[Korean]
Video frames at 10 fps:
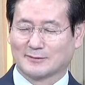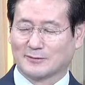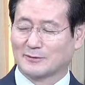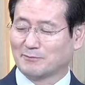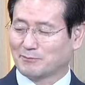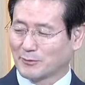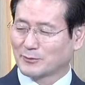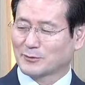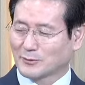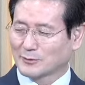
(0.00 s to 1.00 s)
너는
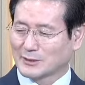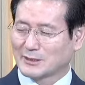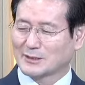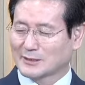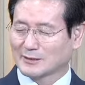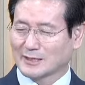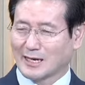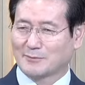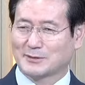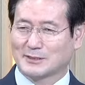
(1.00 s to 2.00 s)
본토, 친척,
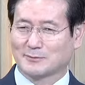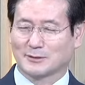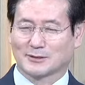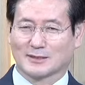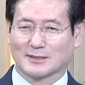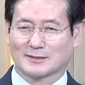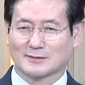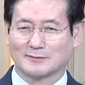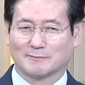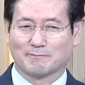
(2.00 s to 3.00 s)
아비 집을
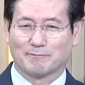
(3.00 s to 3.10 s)
떠나서